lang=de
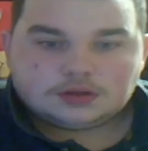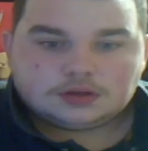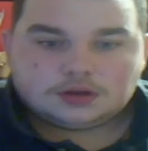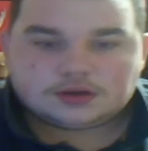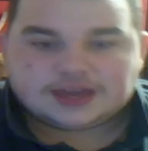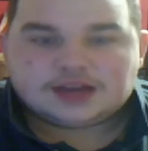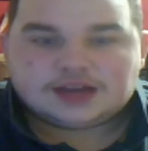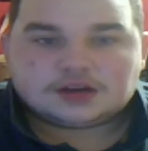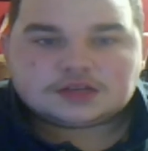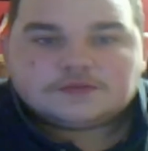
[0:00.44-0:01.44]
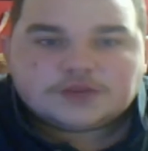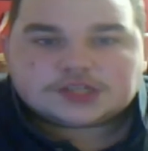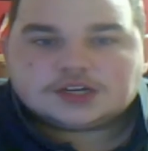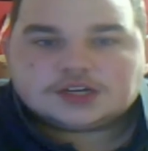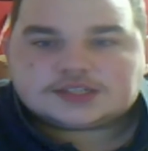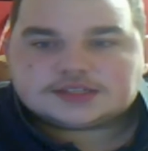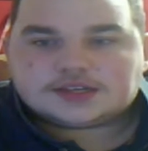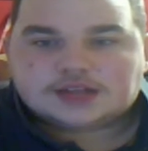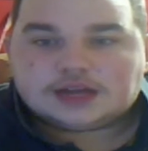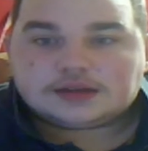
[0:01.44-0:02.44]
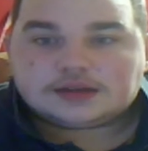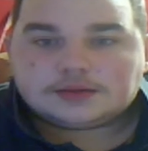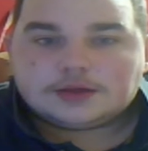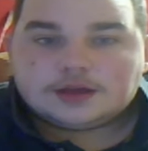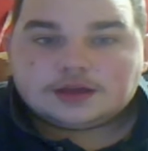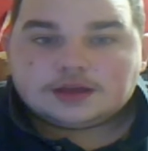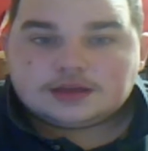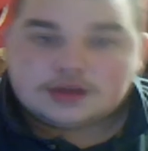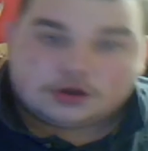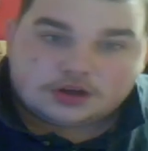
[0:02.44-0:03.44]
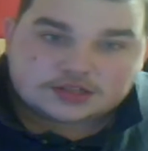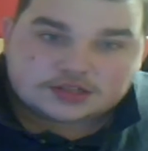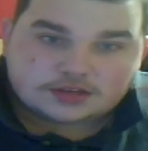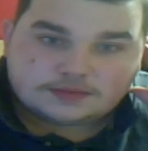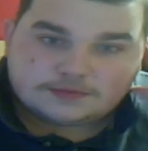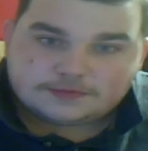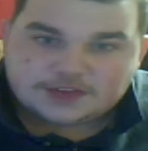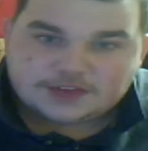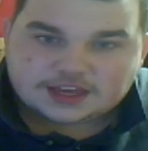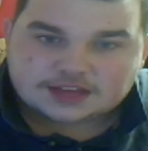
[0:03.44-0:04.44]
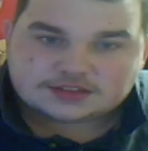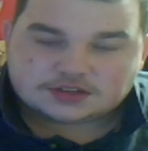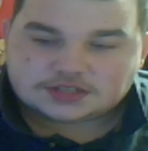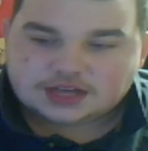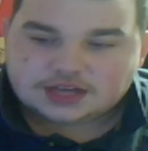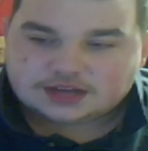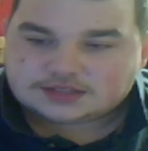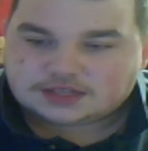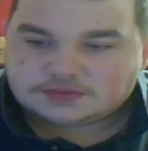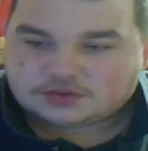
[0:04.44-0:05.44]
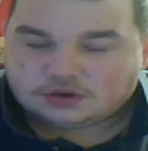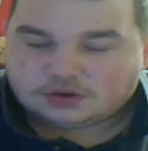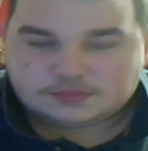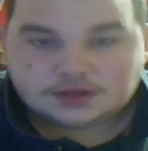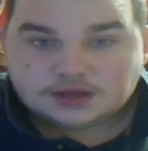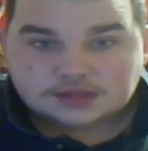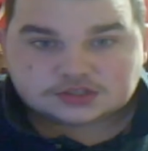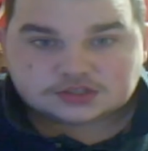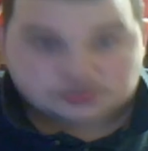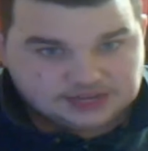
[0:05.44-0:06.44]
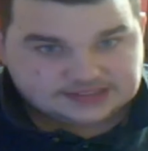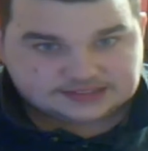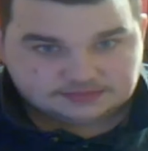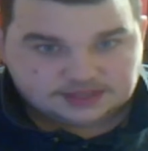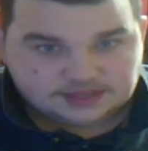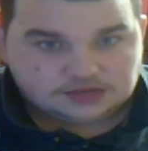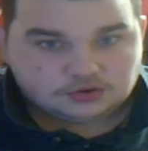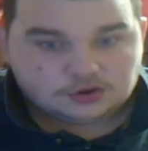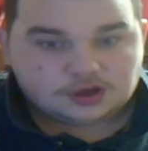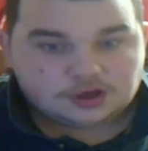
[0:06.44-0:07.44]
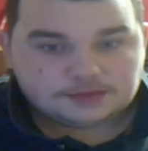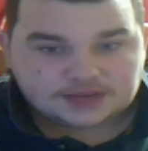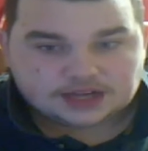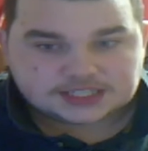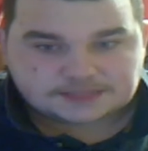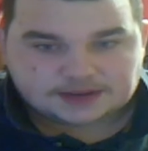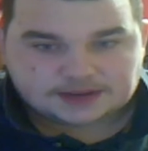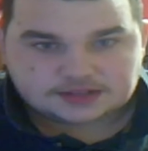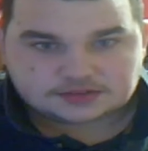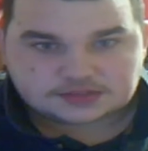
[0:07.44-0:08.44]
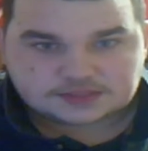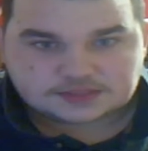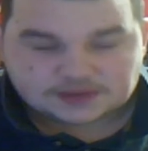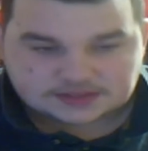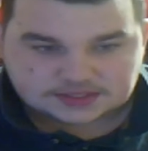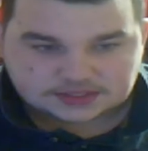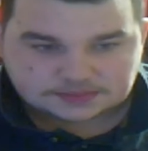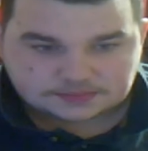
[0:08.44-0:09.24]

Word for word: Okay, Leute, wie soll ich das erklären? Jo Leute, wie geht's euch? Herzlich willkommen zum letzten Video im Jahr 2020.